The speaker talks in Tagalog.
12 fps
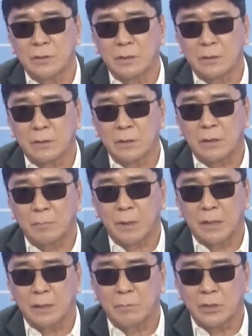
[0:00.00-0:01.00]
Decree,
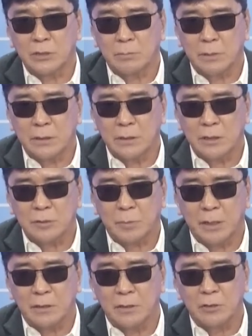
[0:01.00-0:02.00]
paglabag sa batas,
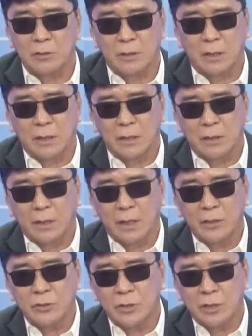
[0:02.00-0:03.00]
pag hindi nyo nilagyan
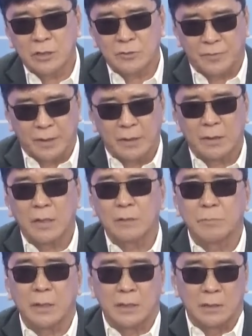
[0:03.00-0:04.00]
ng SS,
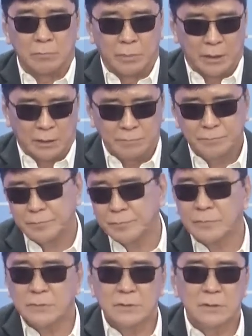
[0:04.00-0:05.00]
PhilHealth, pag-ibig.
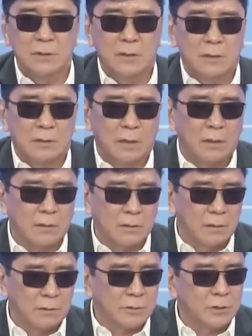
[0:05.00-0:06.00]

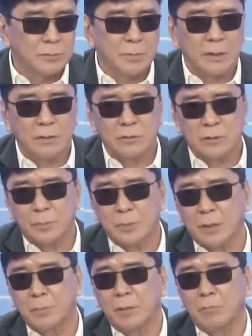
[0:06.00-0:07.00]
Nako, sus at
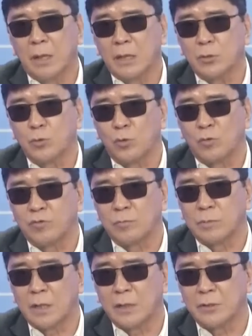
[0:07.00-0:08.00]
kami, mga tool for
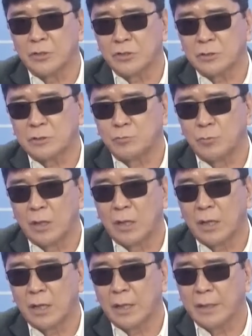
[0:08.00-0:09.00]
Brothers,
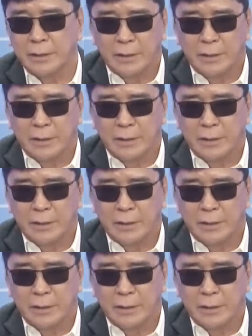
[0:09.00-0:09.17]
mula kay